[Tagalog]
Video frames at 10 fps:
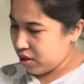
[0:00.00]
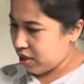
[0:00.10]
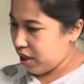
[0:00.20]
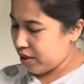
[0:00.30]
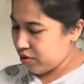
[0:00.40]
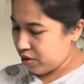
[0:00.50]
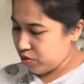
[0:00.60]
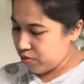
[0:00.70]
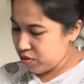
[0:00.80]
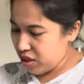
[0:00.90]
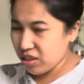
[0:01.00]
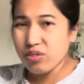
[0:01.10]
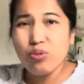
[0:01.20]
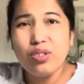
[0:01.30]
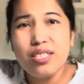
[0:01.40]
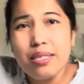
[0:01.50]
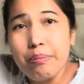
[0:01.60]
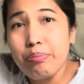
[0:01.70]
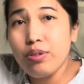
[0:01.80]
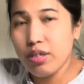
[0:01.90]
I-adobo lang ito na
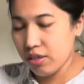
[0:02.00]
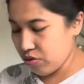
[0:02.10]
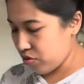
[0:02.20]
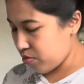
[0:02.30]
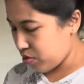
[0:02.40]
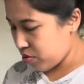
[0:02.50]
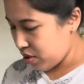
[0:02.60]
simple na adobo.